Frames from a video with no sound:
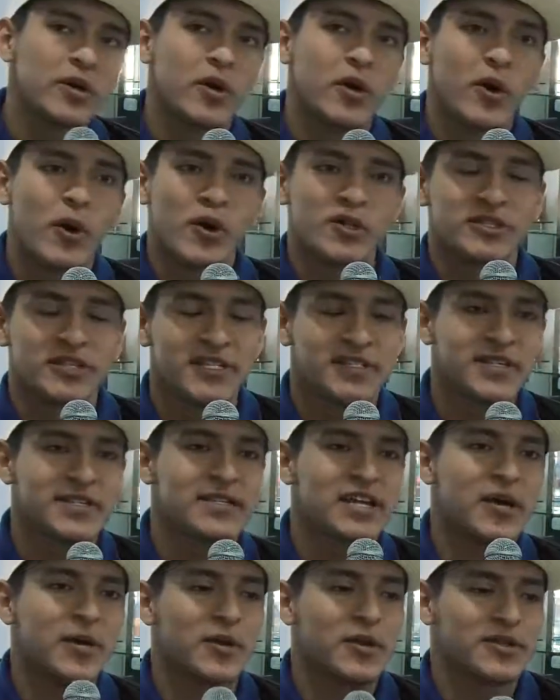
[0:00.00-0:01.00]
Osli, este
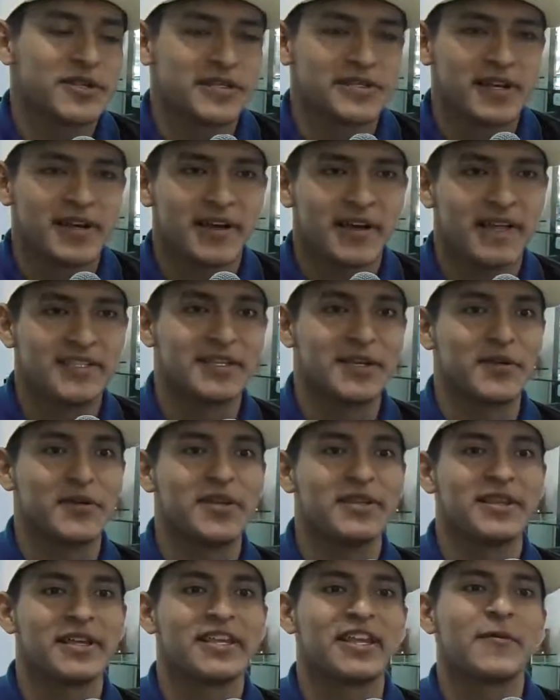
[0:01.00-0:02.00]
sábado se acerca la
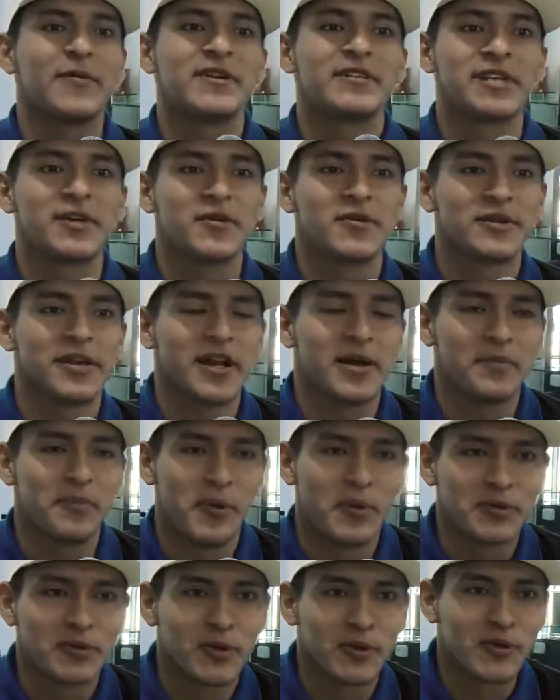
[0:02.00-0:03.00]
señorita aniversario
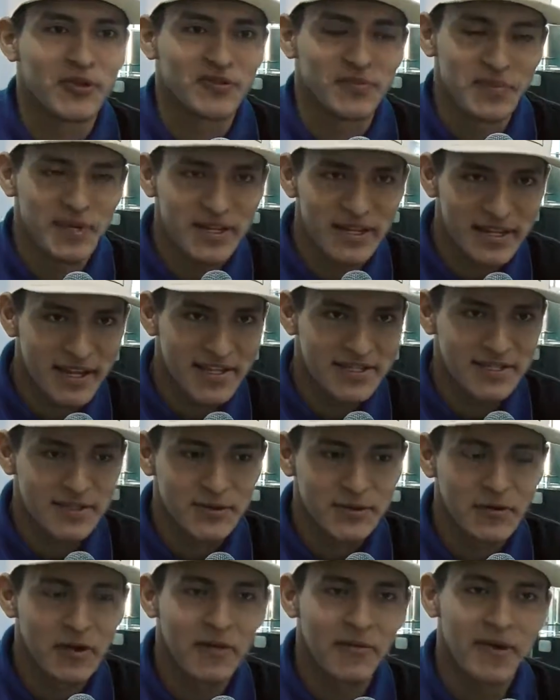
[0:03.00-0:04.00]
Tarapoto
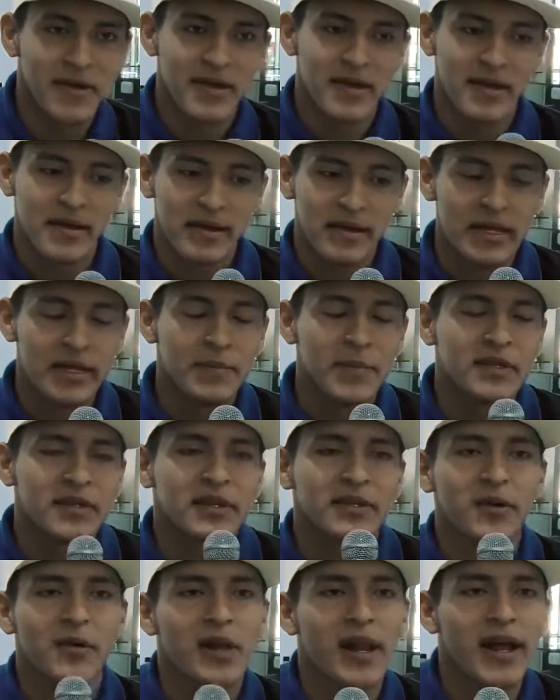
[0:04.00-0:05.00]
2019.
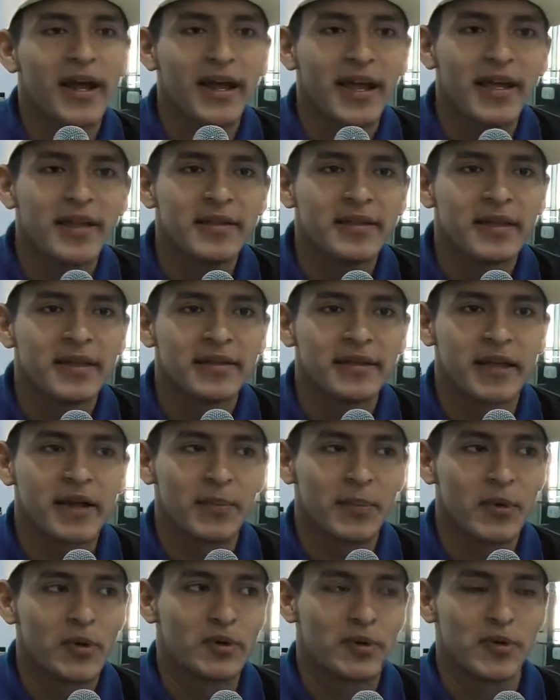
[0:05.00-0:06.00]
Invito a toda la gente de
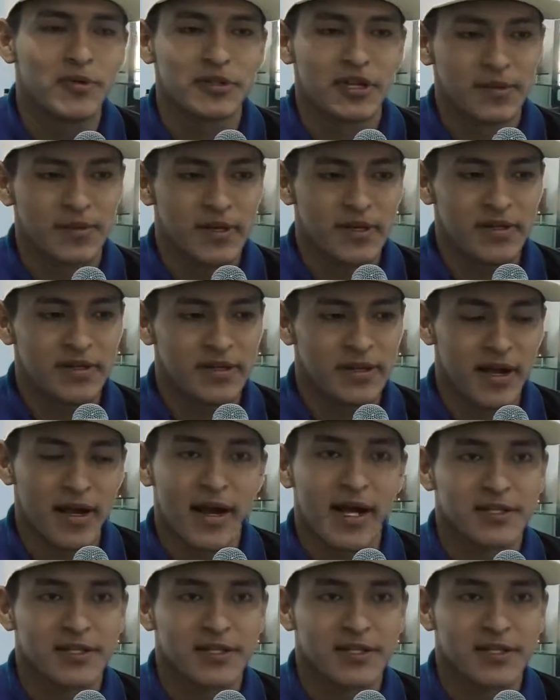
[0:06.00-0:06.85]
Tarapoto, no solamente de acá,